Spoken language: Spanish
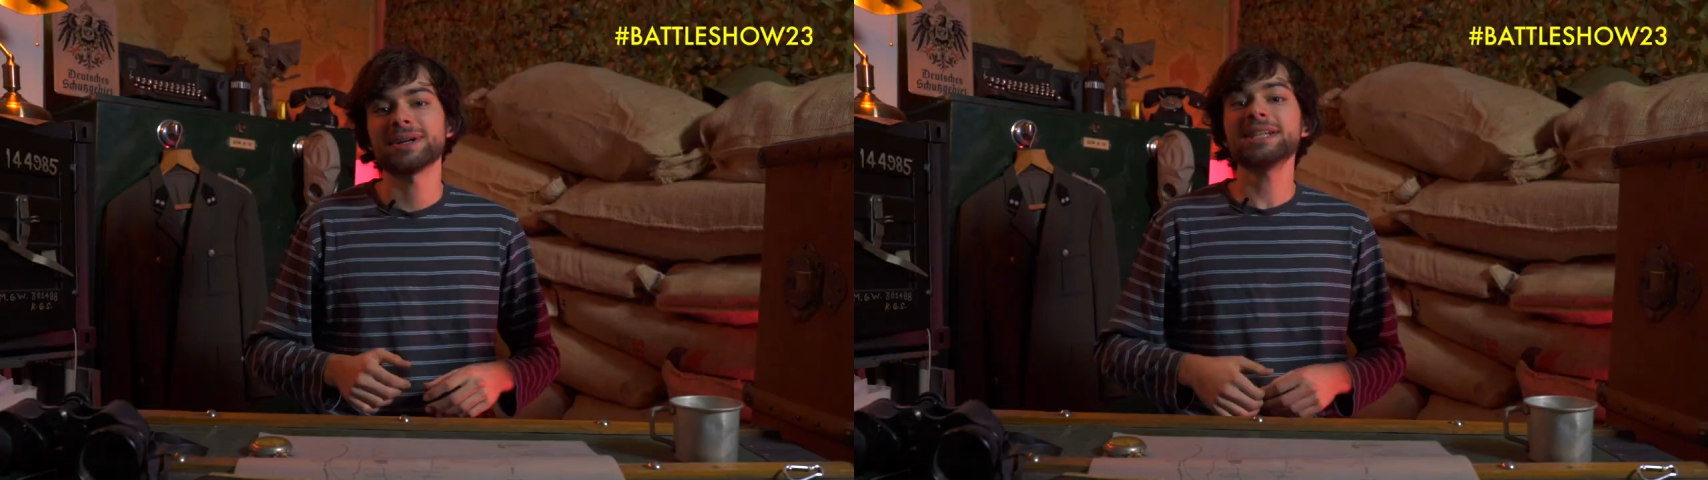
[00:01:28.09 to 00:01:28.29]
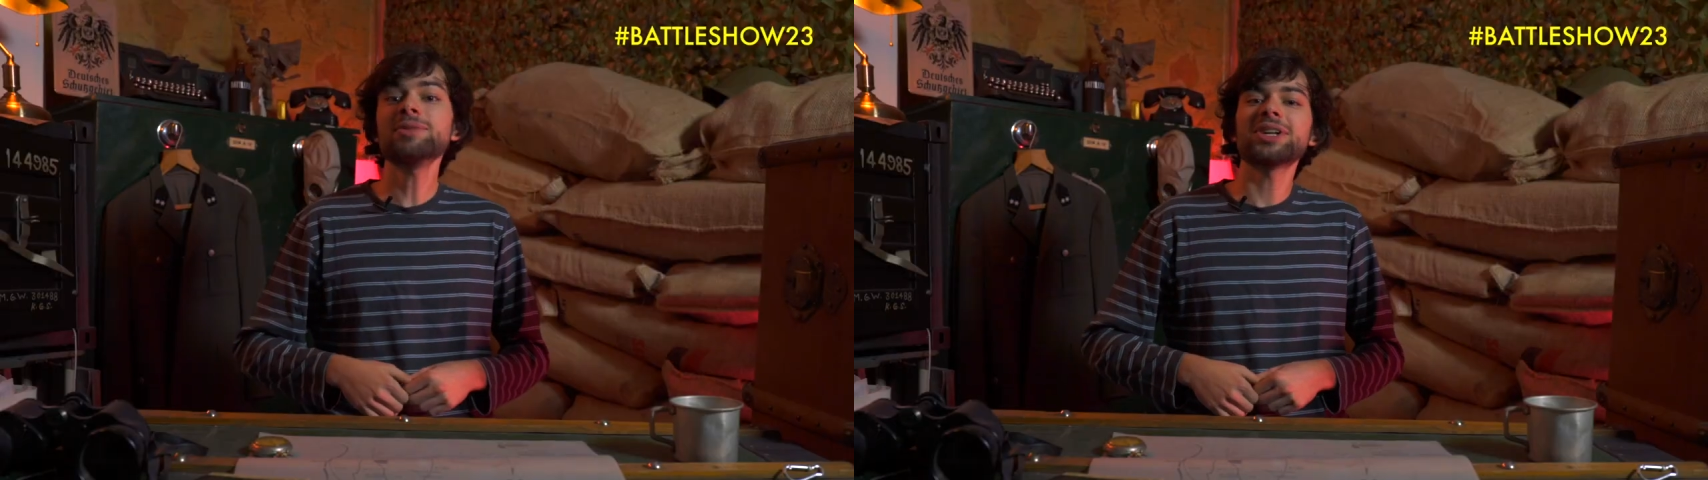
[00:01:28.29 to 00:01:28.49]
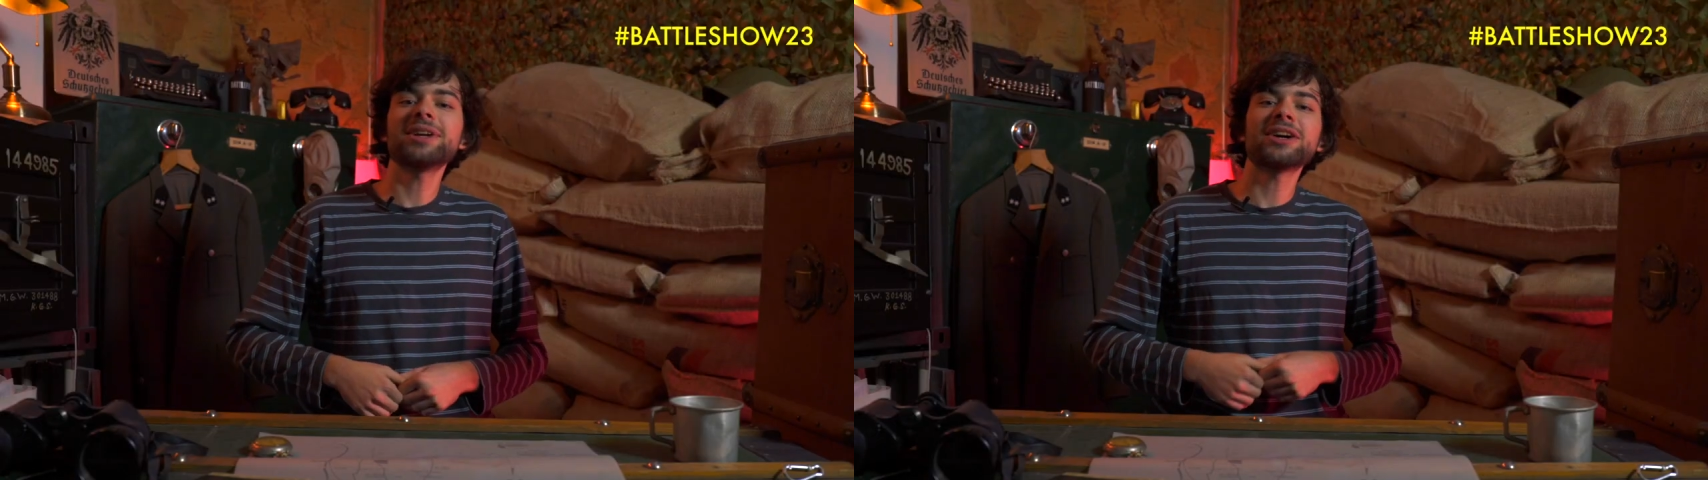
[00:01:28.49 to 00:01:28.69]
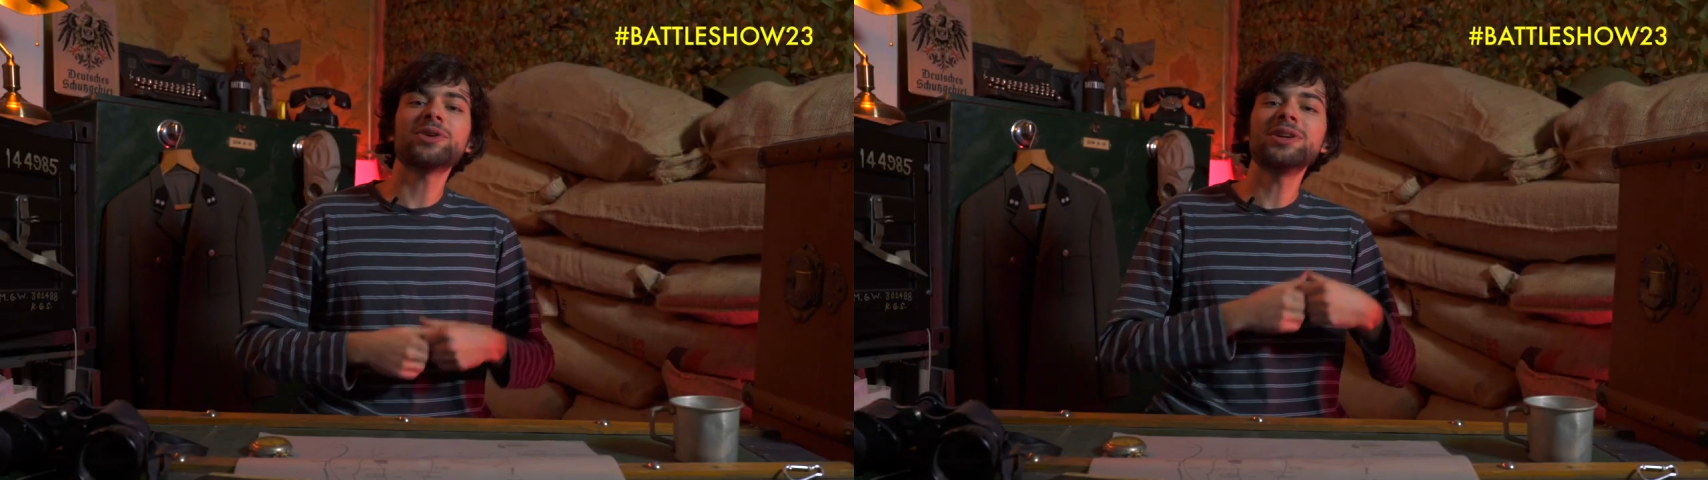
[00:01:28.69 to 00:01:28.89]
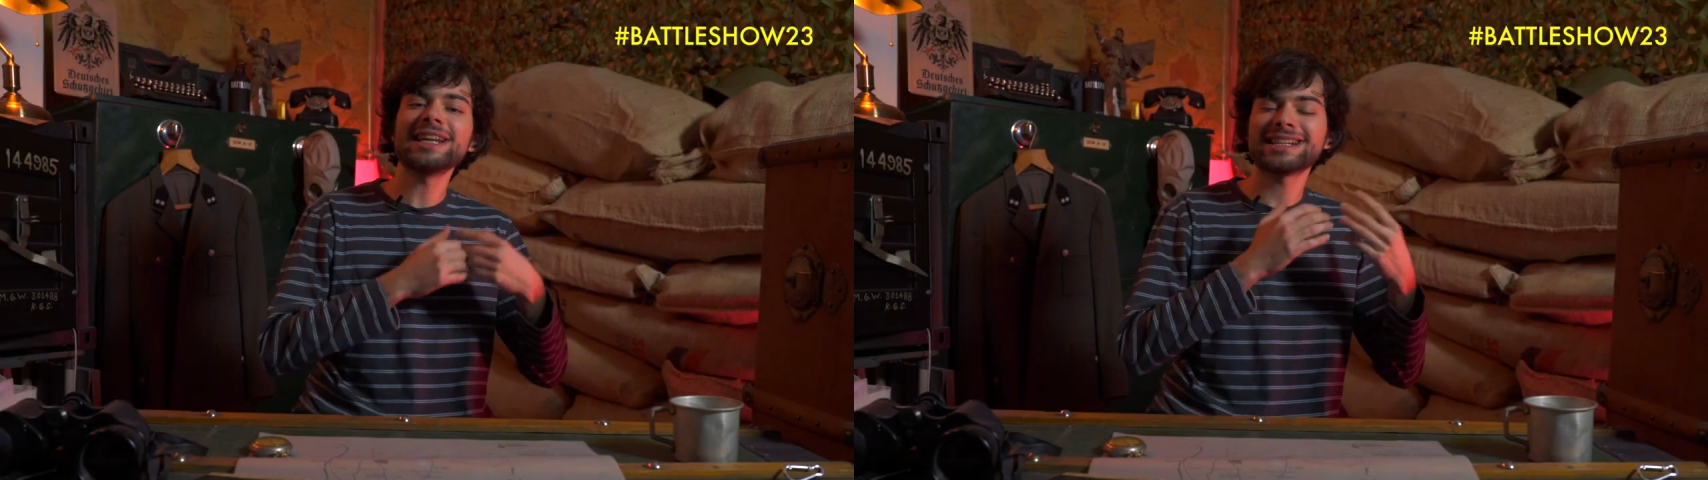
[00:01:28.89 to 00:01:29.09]
Pasemos ahora
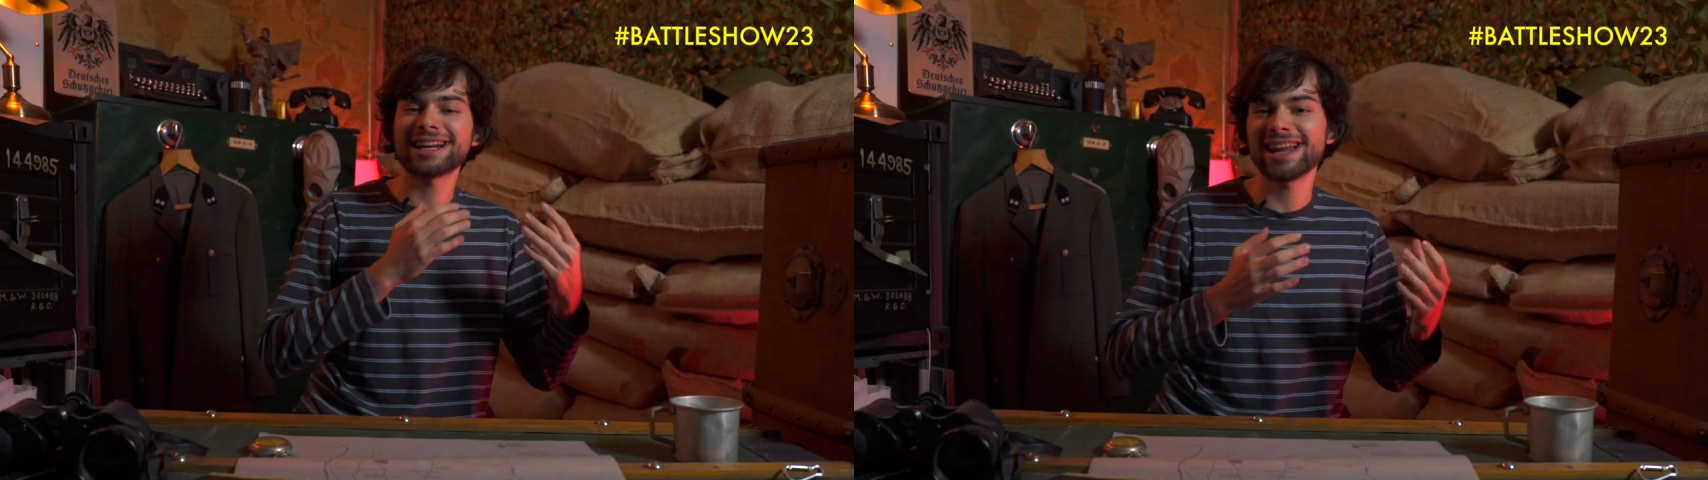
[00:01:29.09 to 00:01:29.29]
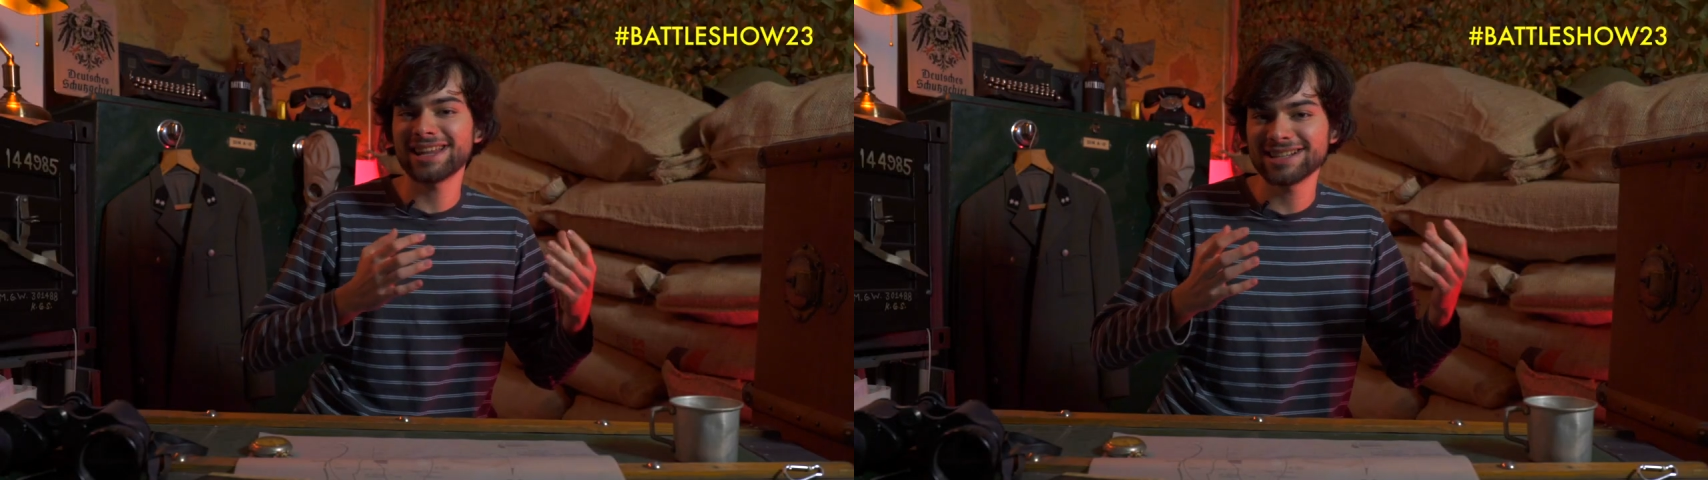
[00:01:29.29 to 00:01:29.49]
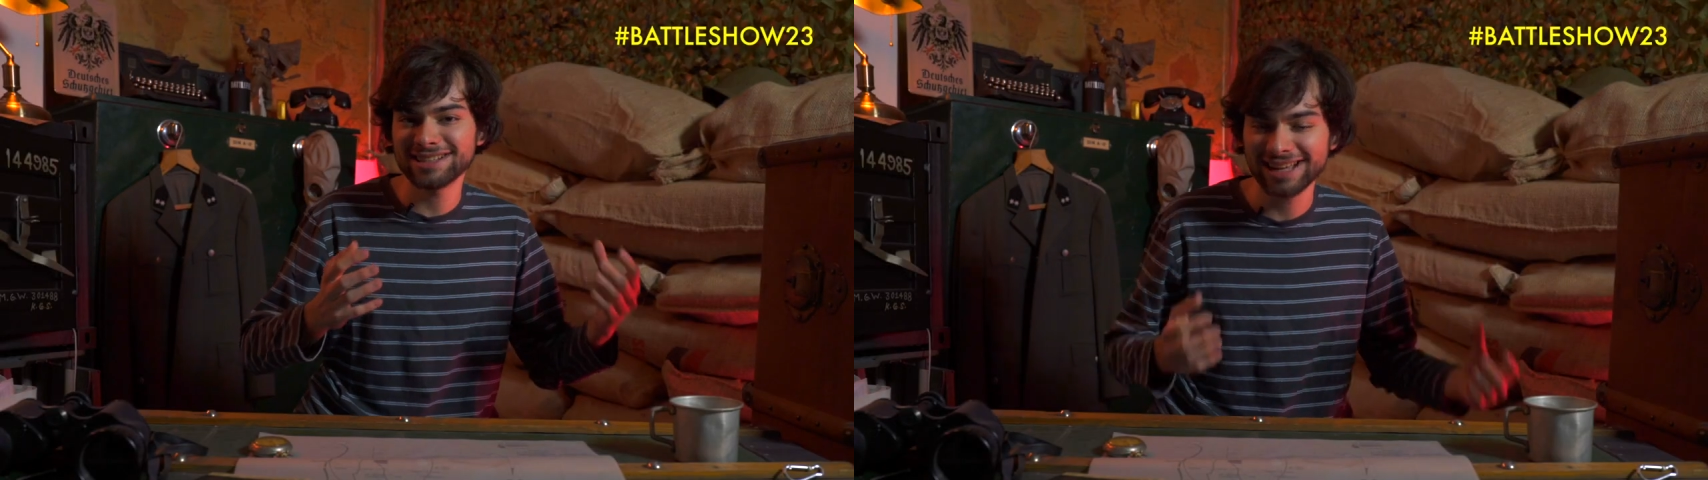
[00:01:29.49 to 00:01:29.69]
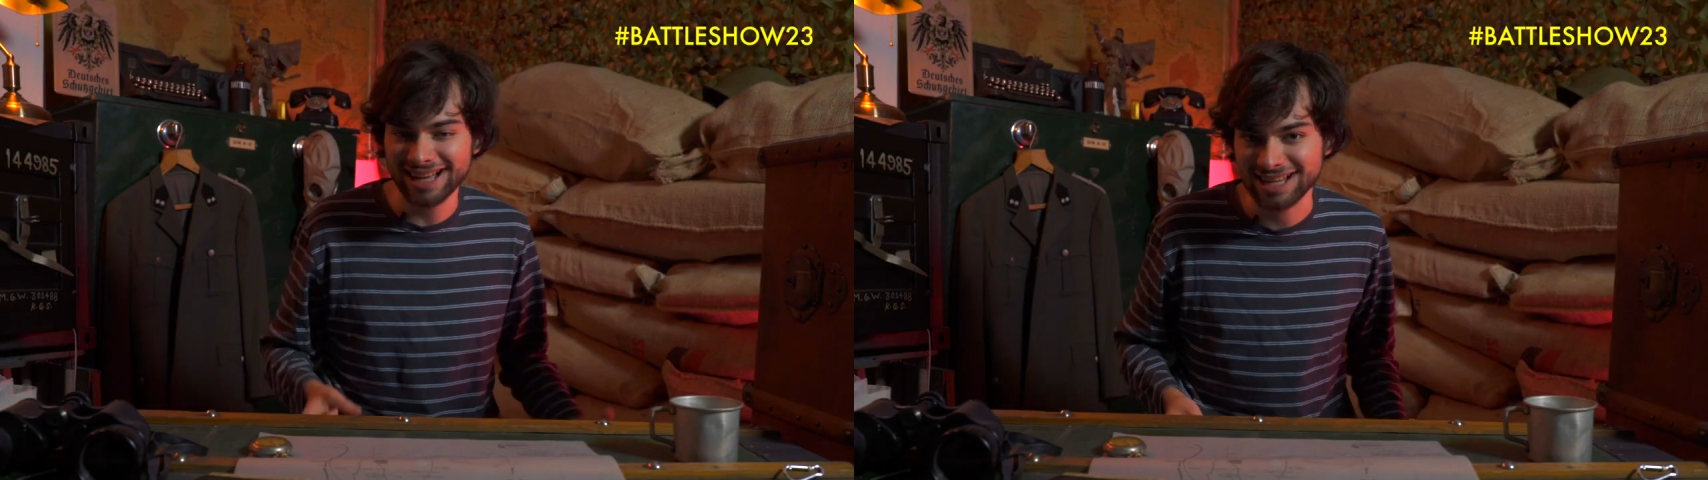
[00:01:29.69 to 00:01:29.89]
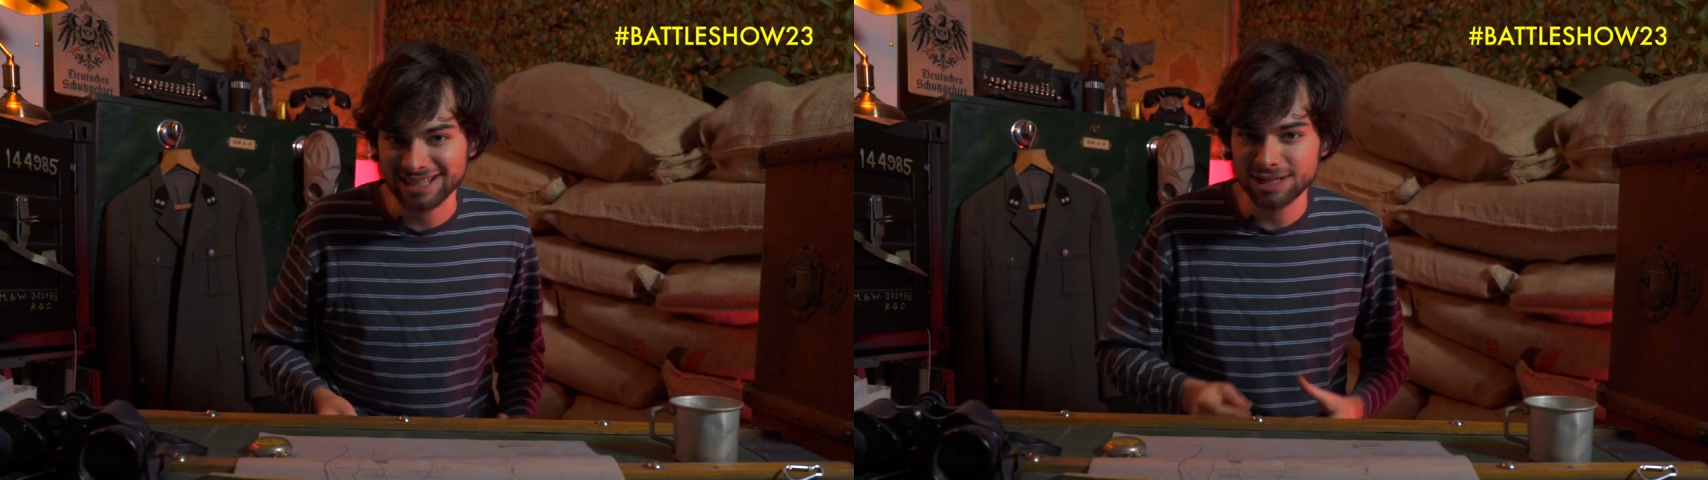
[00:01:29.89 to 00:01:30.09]
con las granadas de gas,